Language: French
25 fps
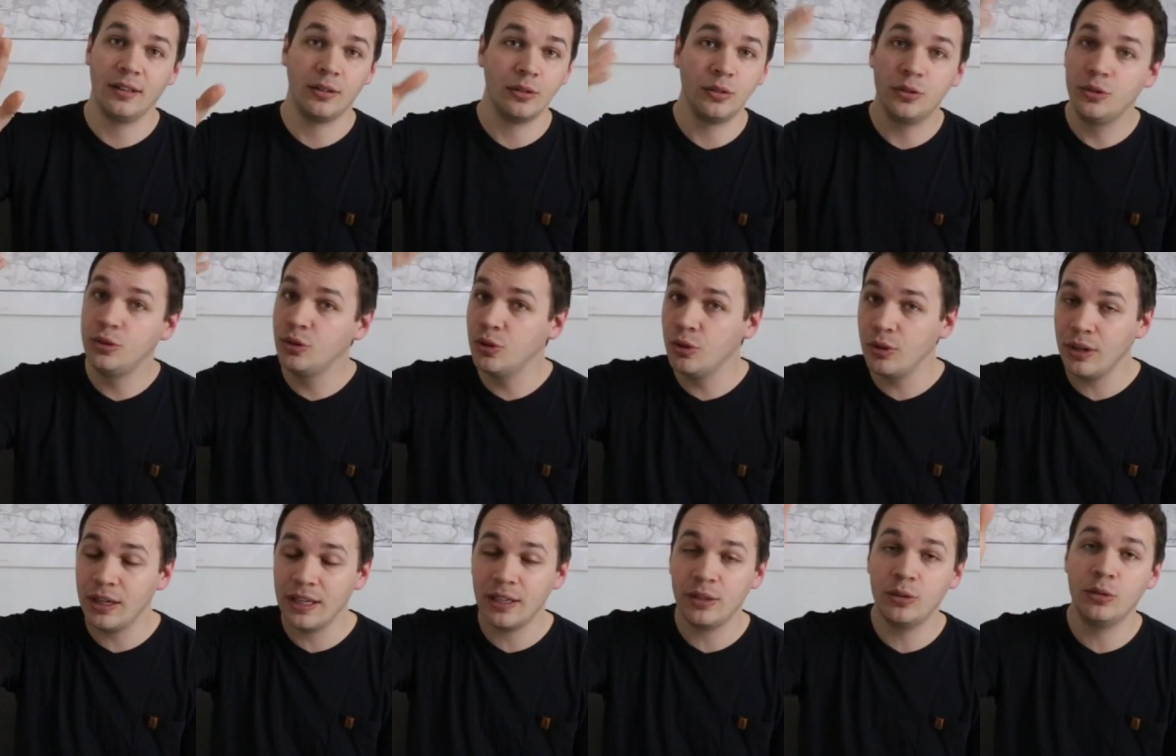
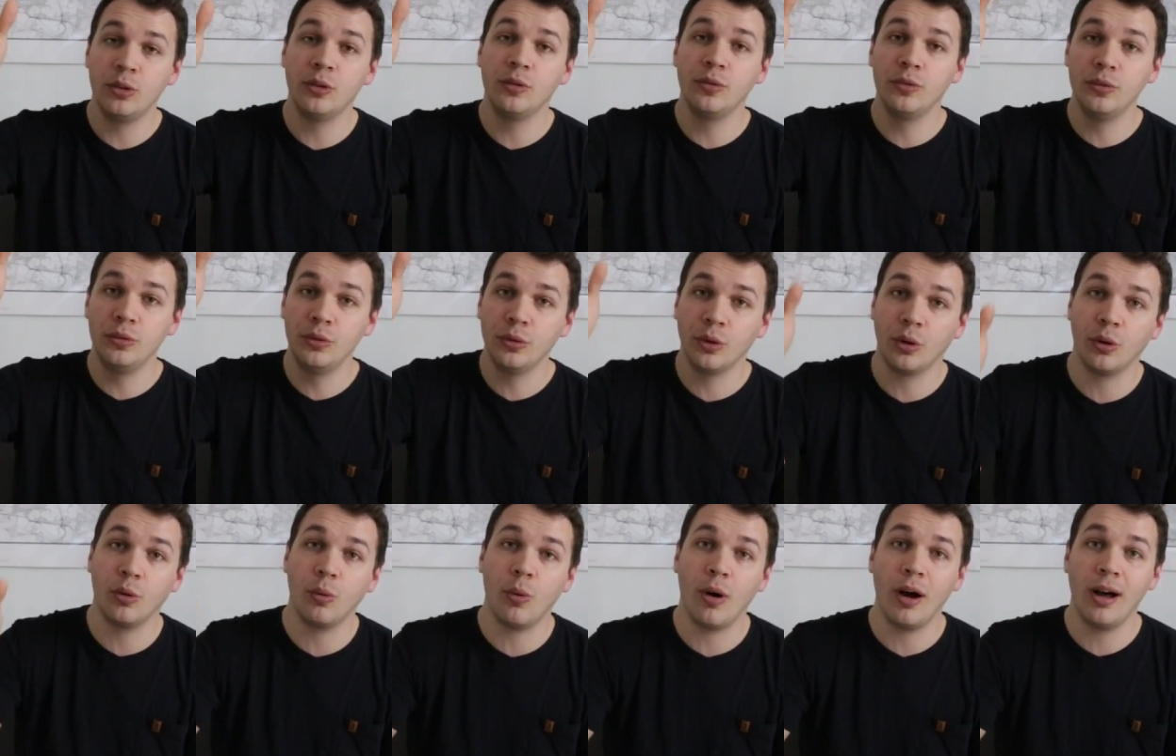Dieu est devenu
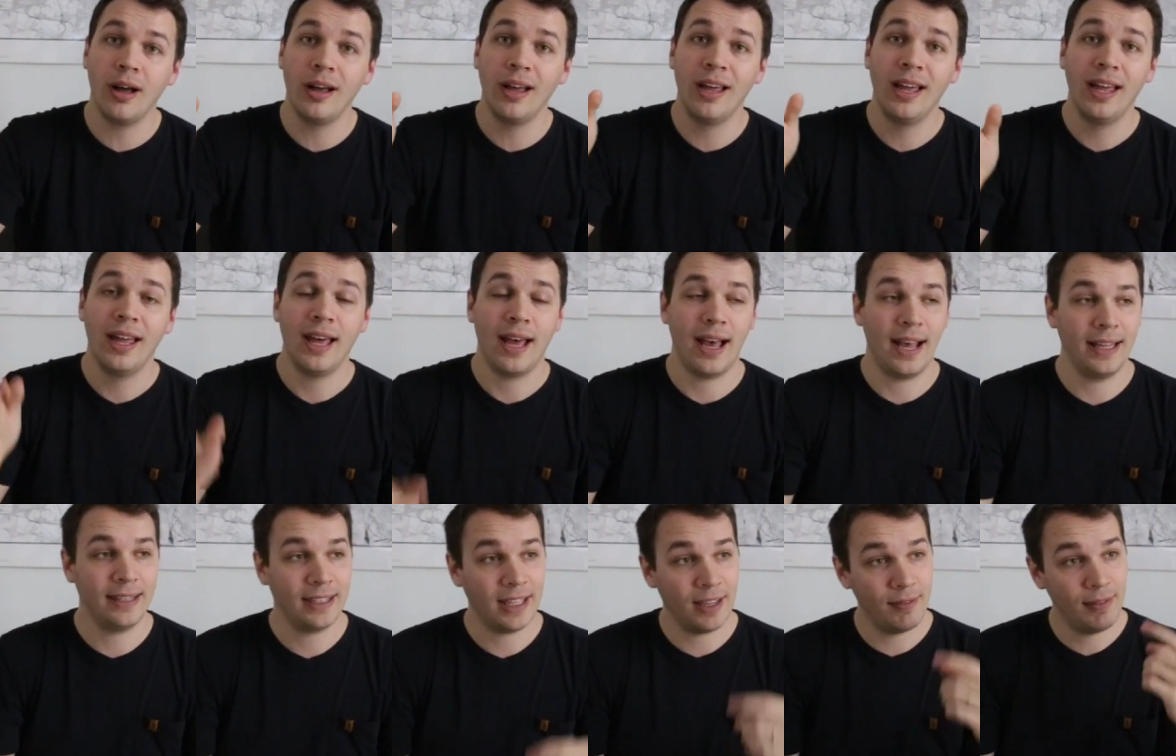roi
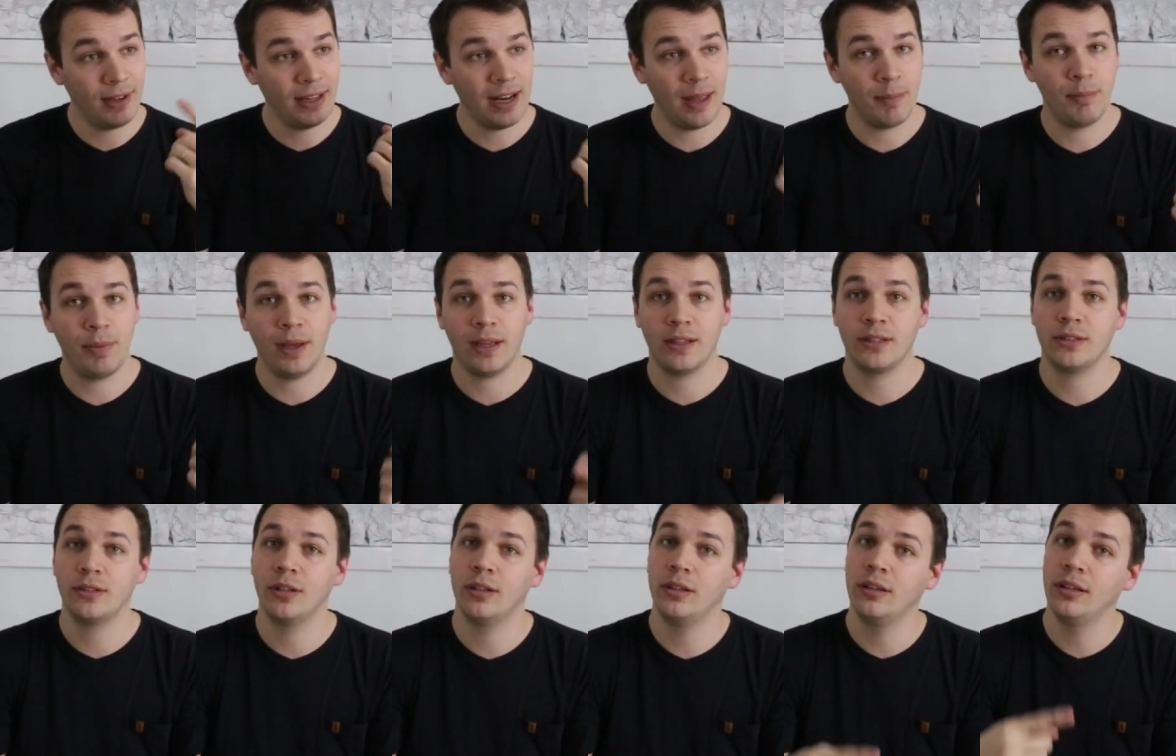à travers la
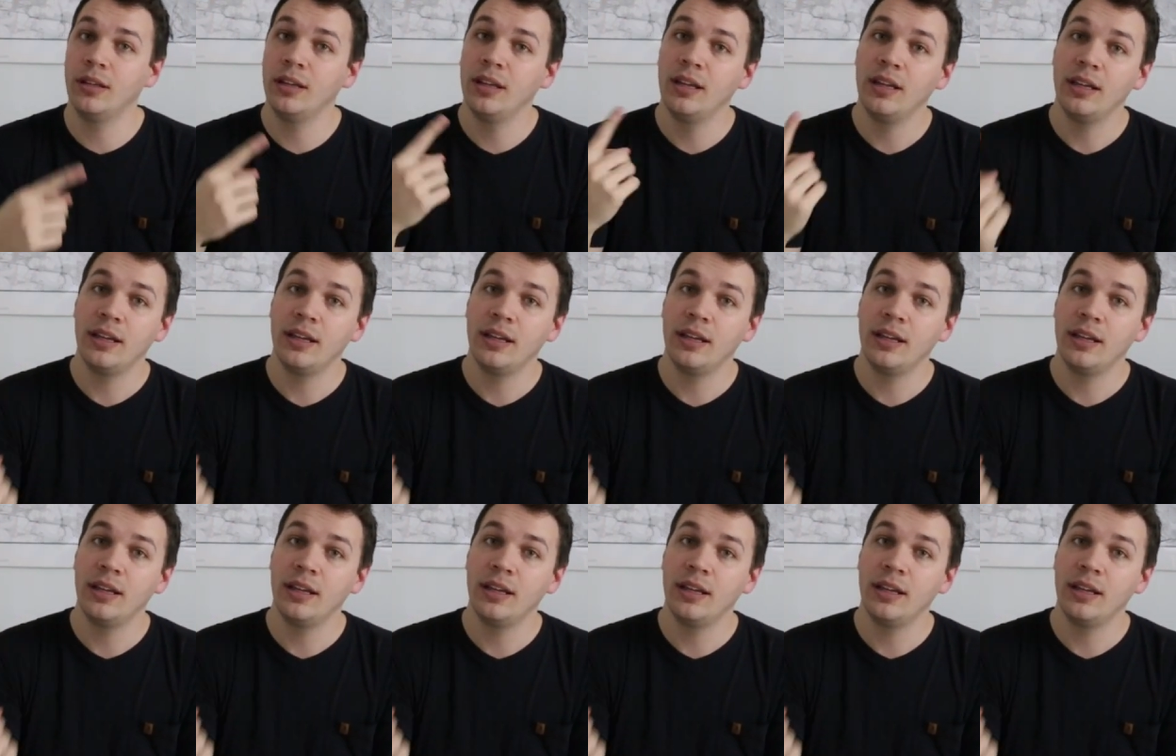personne